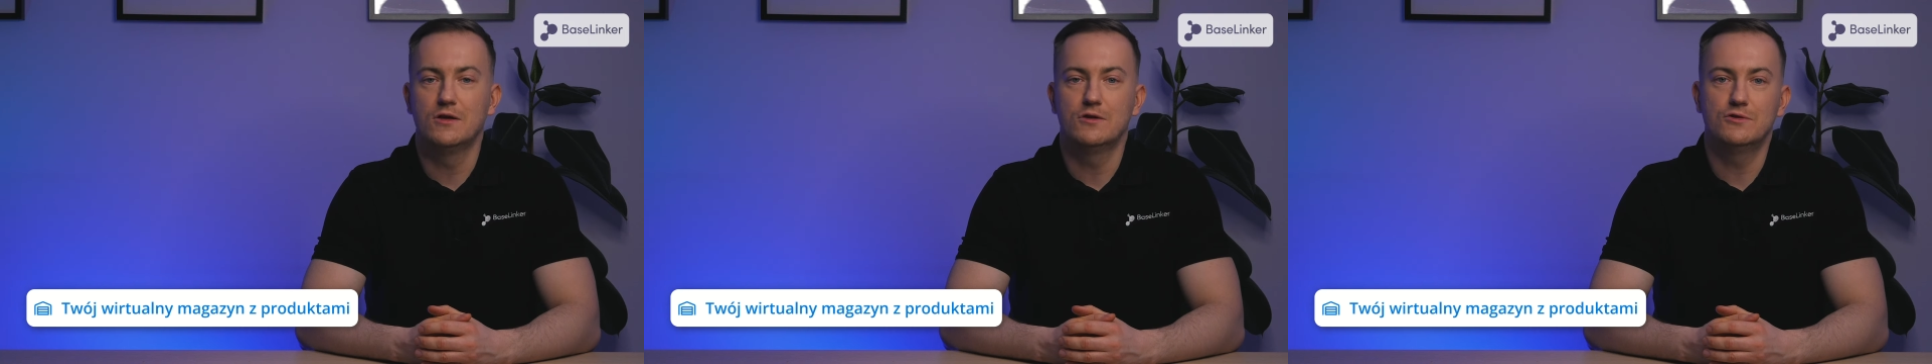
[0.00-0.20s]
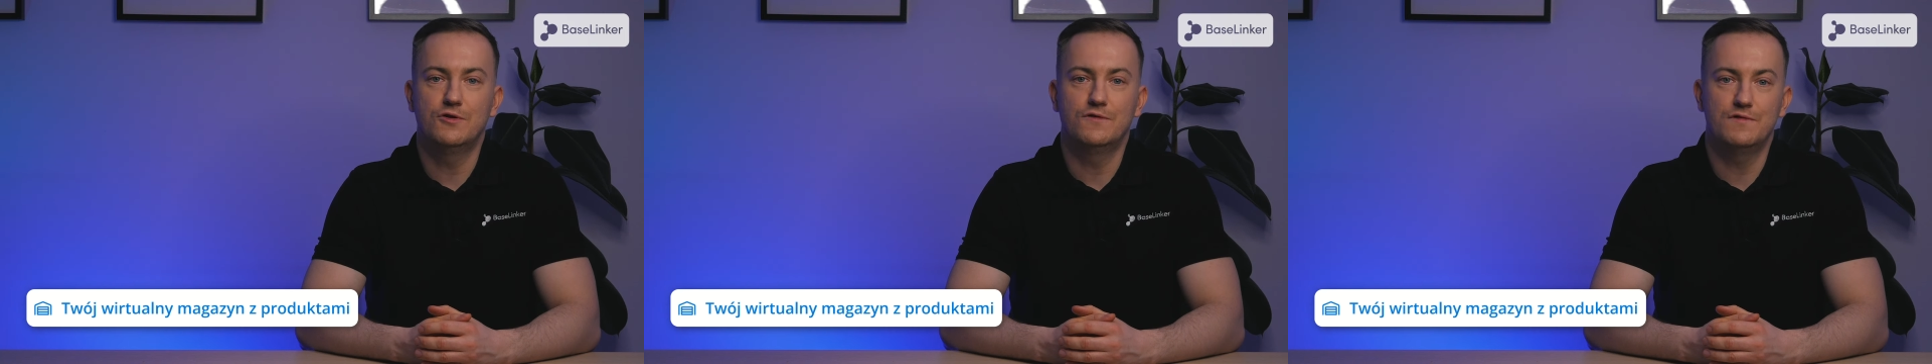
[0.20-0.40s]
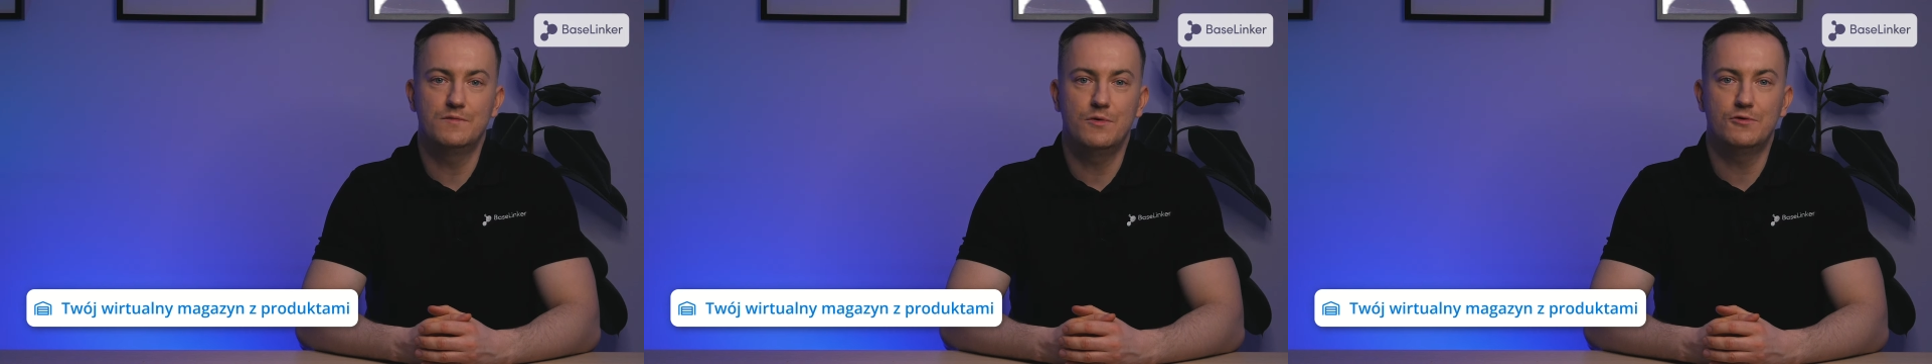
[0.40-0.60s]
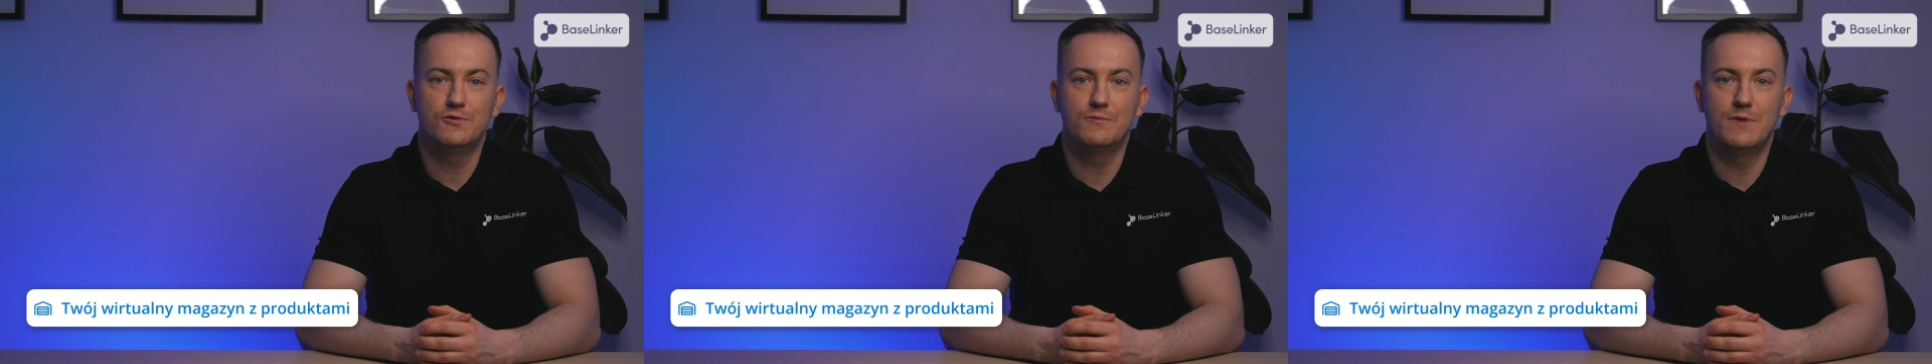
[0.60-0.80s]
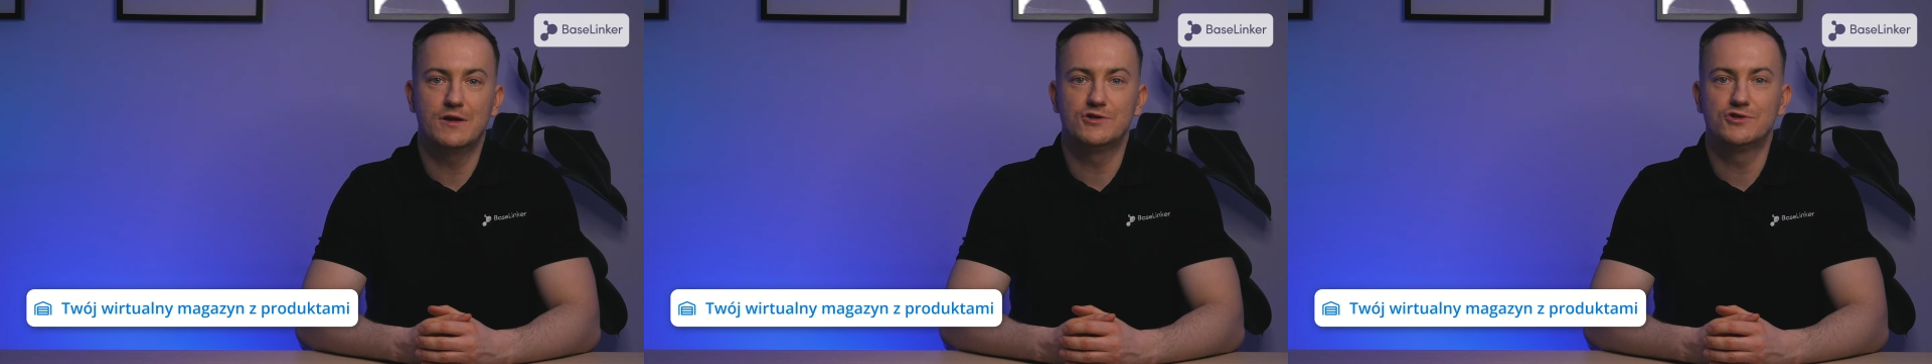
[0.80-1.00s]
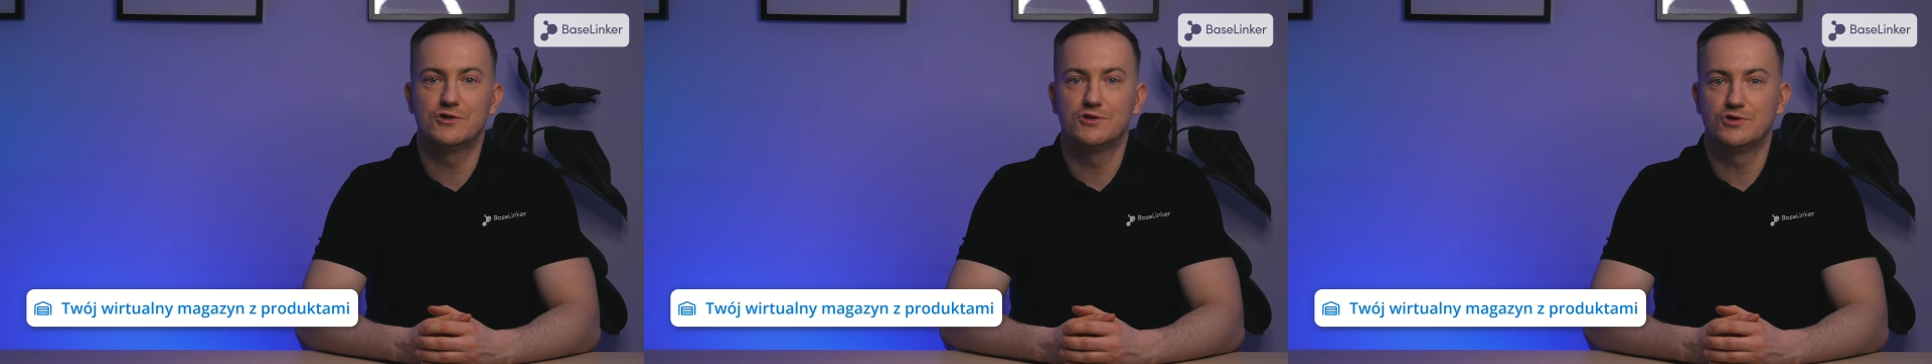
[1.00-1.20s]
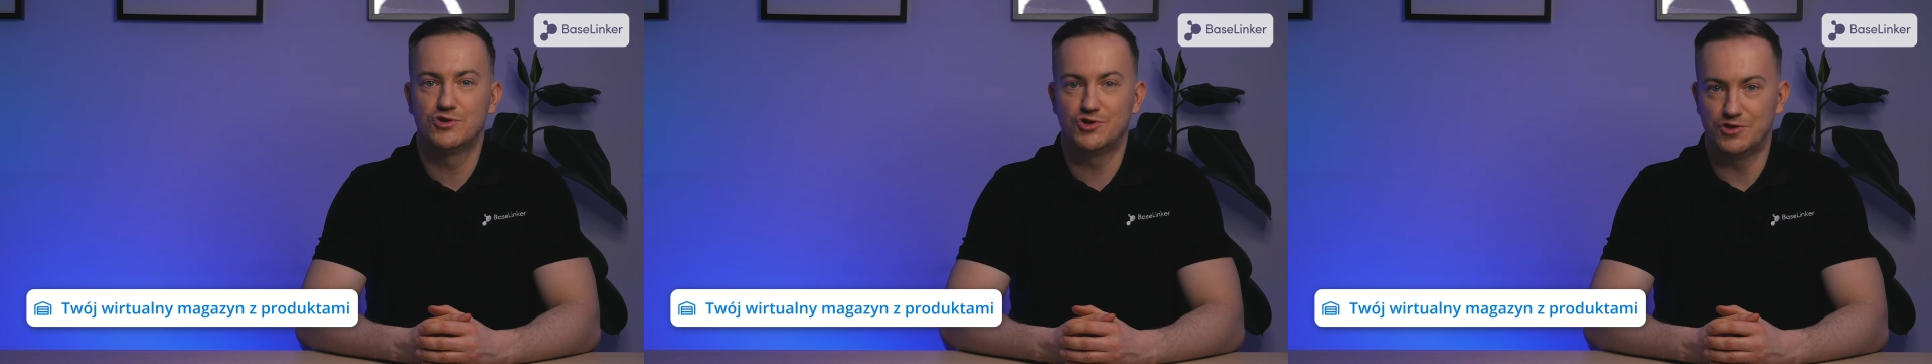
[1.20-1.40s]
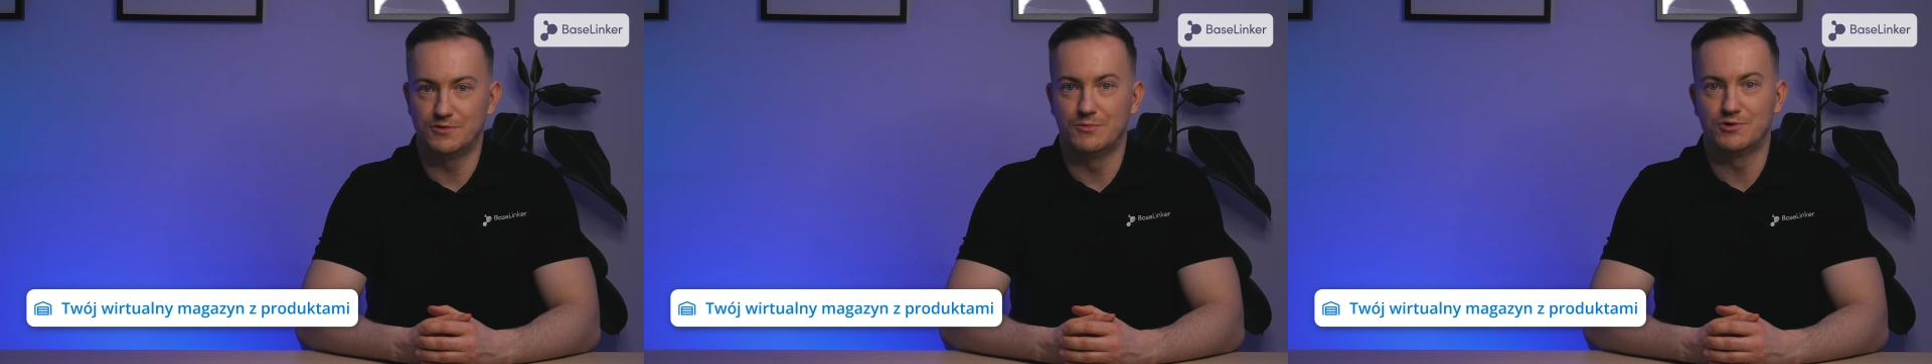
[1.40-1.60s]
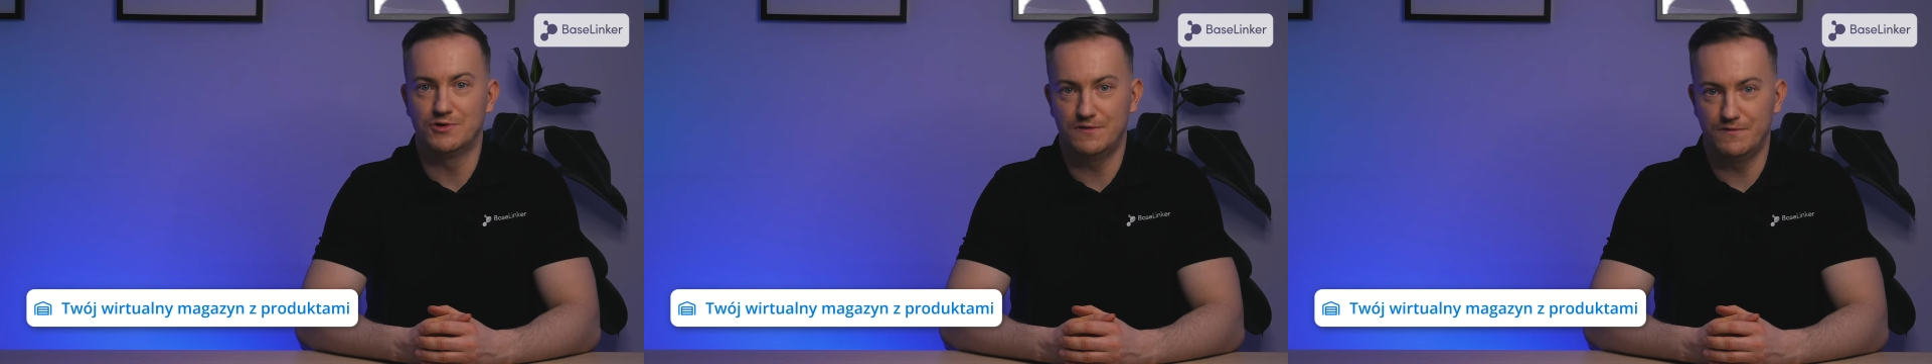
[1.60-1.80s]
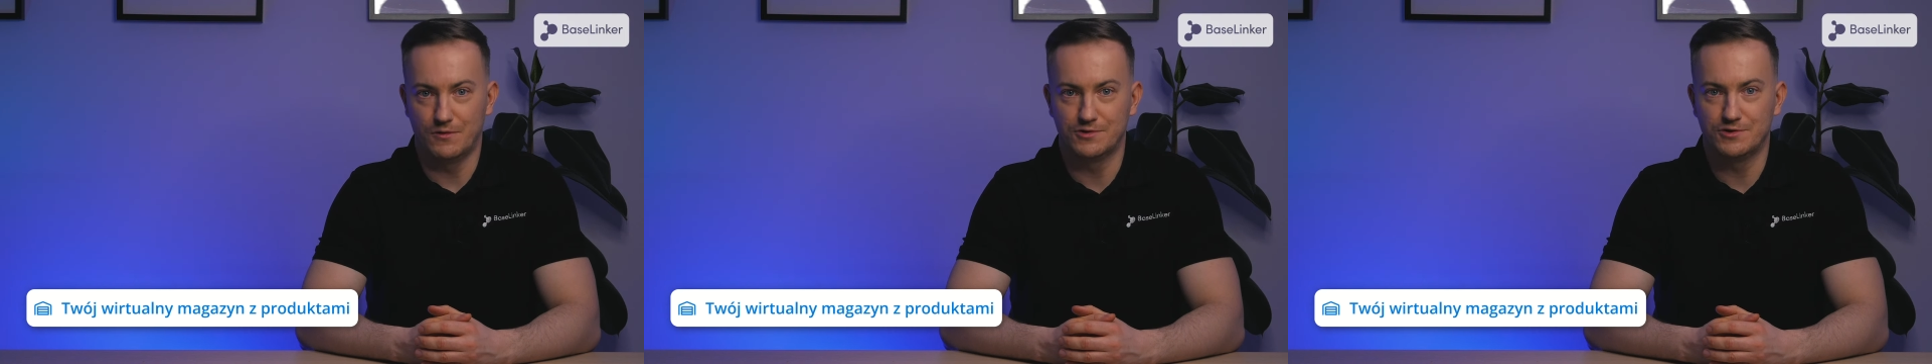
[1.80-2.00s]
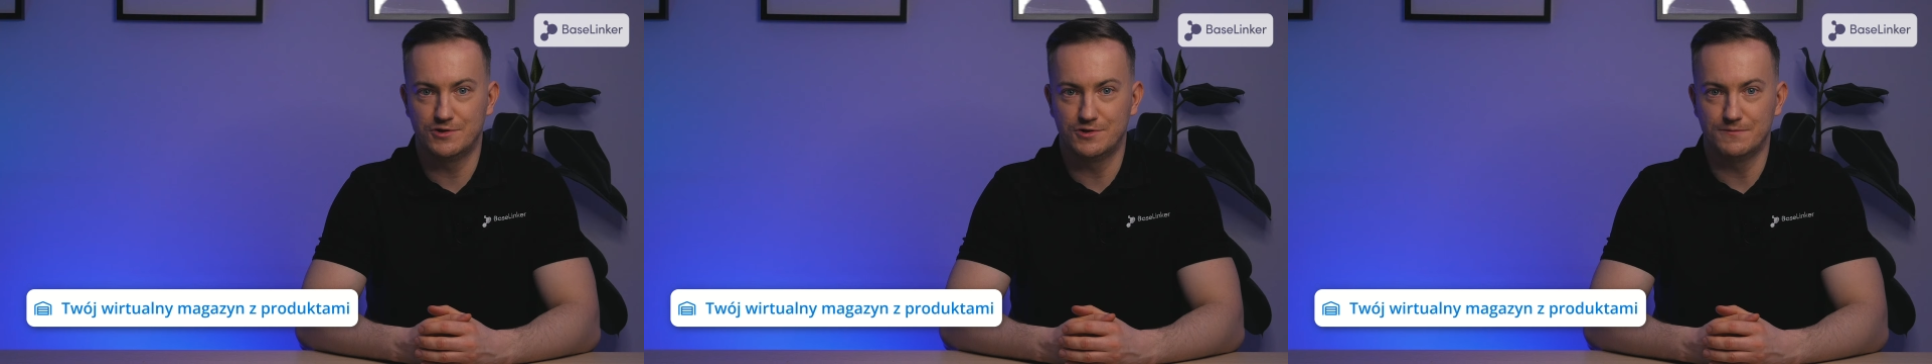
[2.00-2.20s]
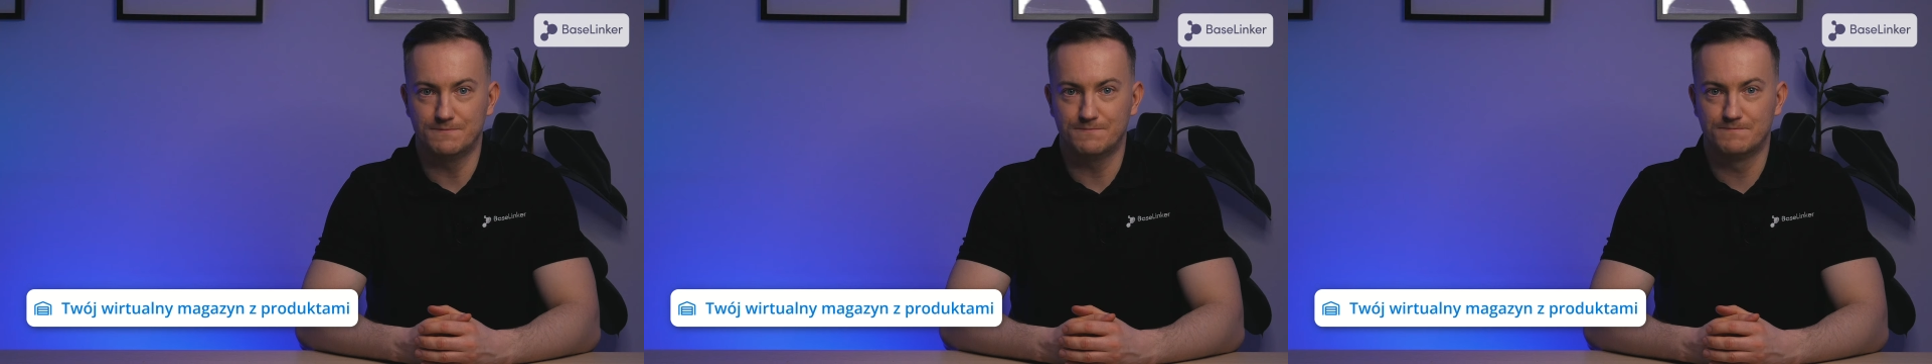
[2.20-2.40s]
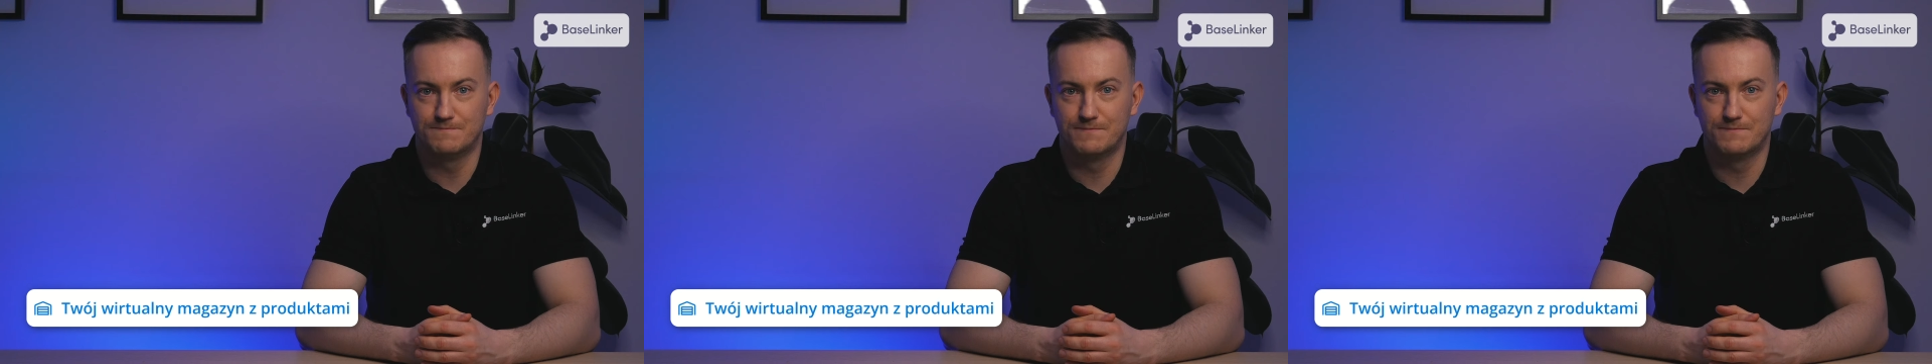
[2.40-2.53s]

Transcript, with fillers: Do wyboru masz trzy możliwości.